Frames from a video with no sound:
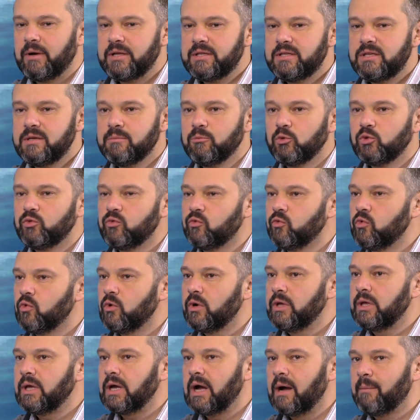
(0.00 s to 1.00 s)
поднимут
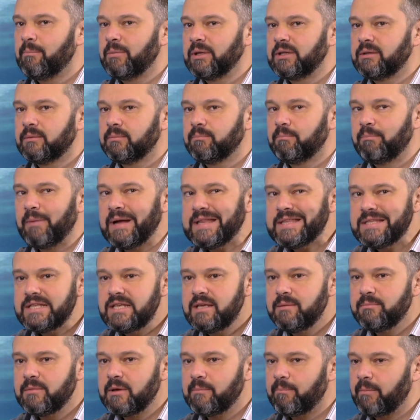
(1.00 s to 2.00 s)
вой, а под, под
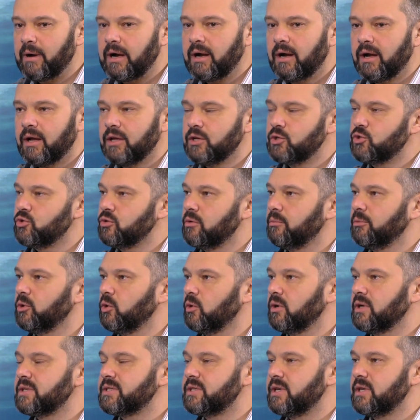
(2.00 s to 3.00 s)
ними пока еще
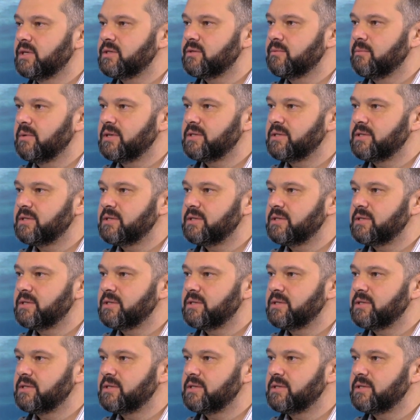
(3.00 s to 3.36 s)
много средств